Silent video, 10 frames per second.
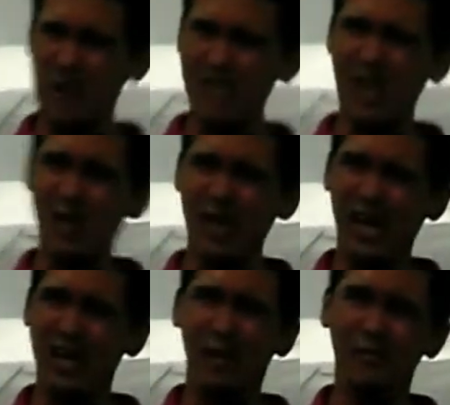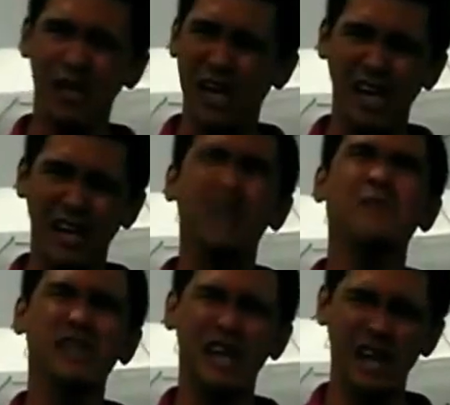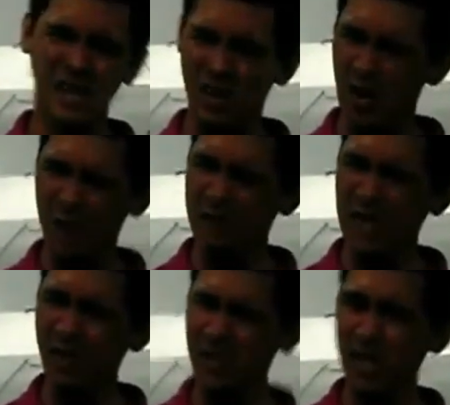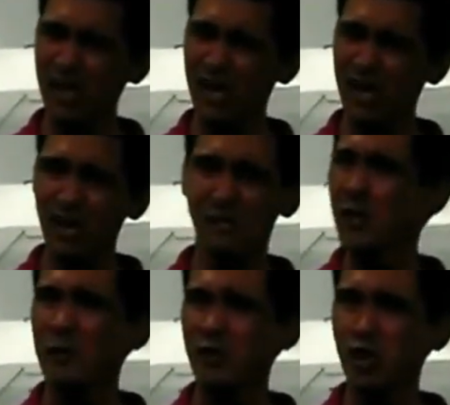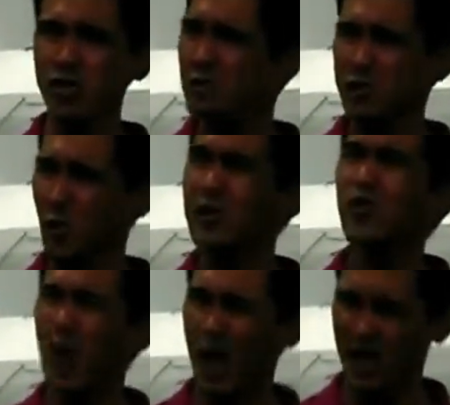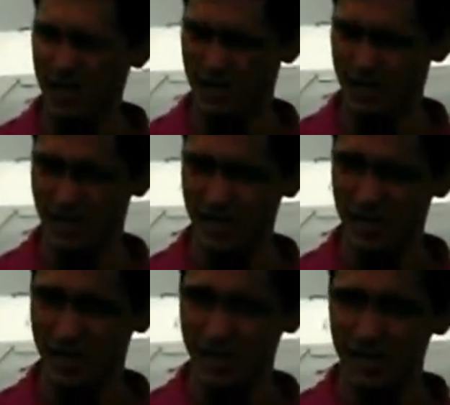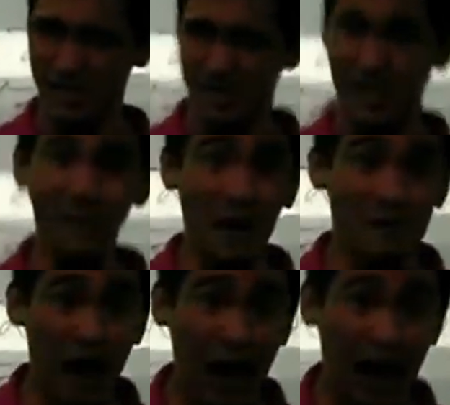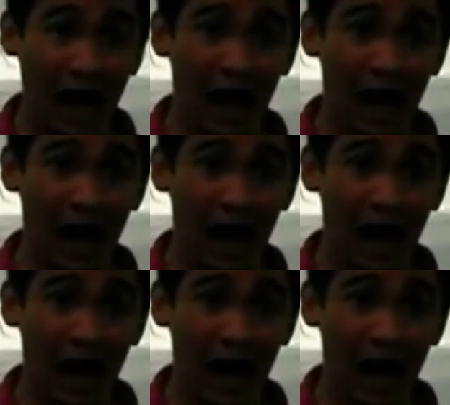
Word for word: may mga cellular level ko nanginginig pag narinig yung half million eh. Pero pag 12 mil, tuwan-tuwa. Tama ba?